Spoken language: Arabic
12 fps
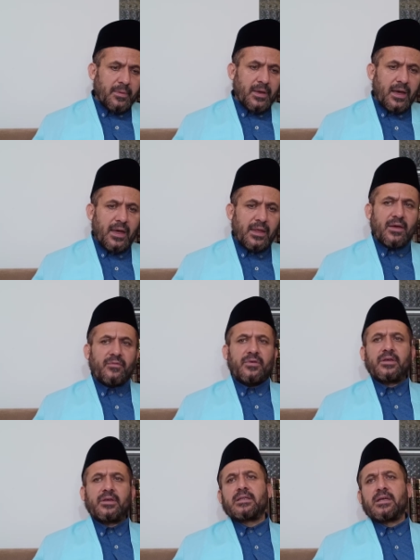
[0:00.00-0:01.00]
بهذا
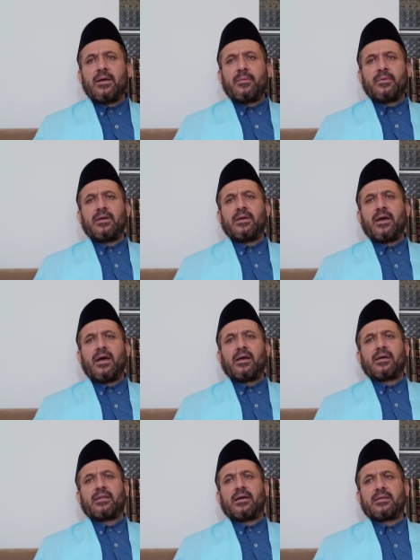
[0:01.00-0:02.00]
في كتابه
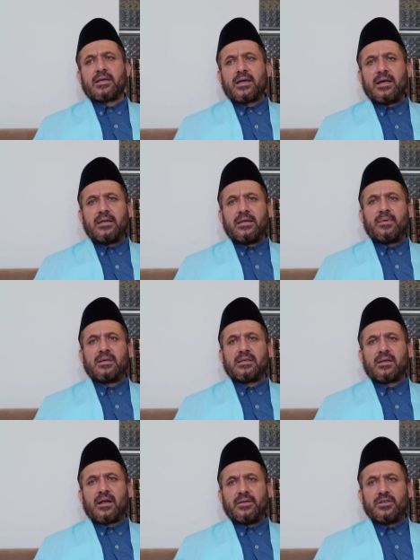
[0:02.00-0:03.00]
هكذا تكلم
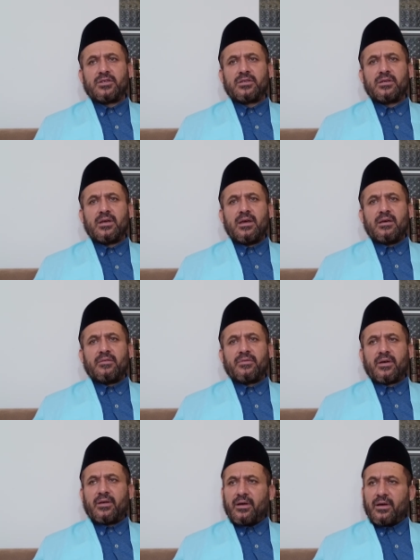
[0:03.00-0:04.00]
زرادشت
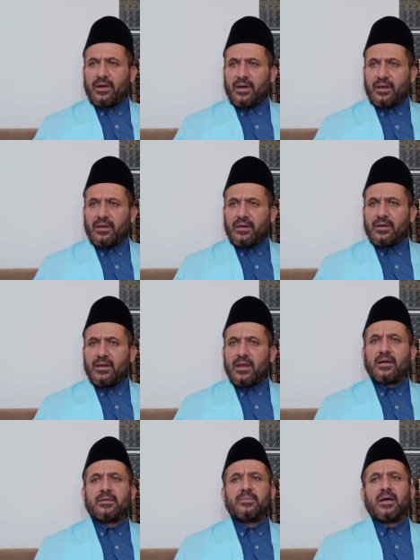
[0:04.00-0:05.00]
فقال
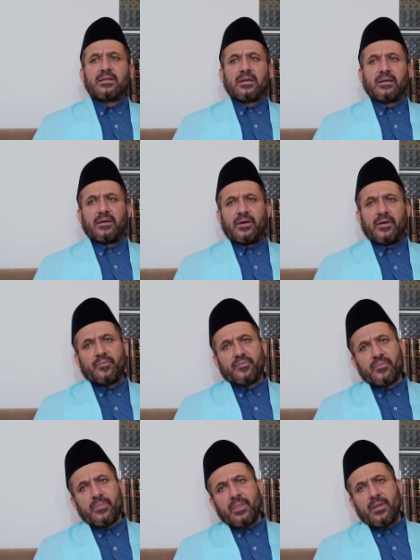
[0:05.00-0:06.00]
لقد مات الله
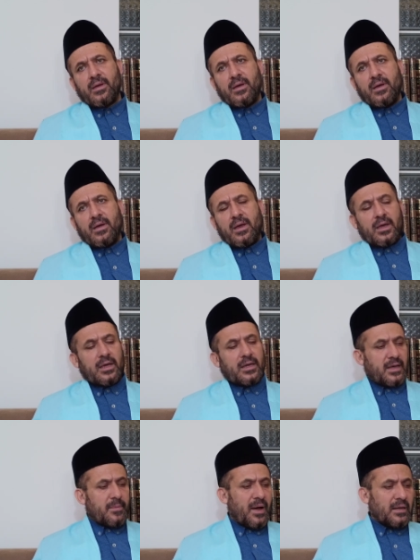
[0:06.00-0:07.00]

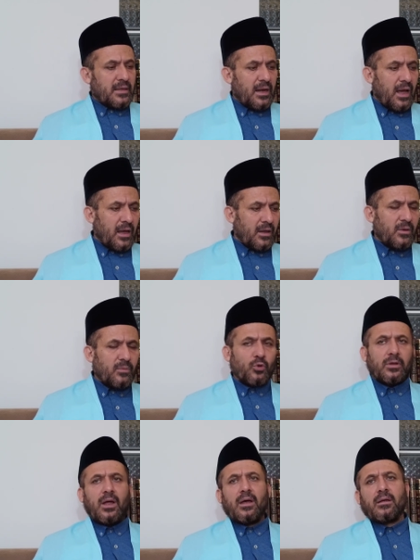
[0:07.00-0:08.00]
إذا مات الحق
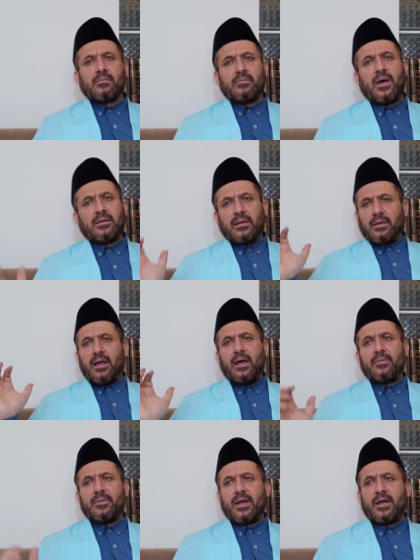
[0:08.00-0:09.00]
المطلق مات الله
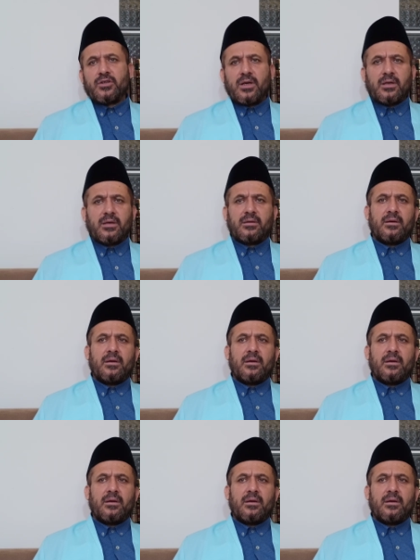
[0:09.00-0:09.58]
بلا شك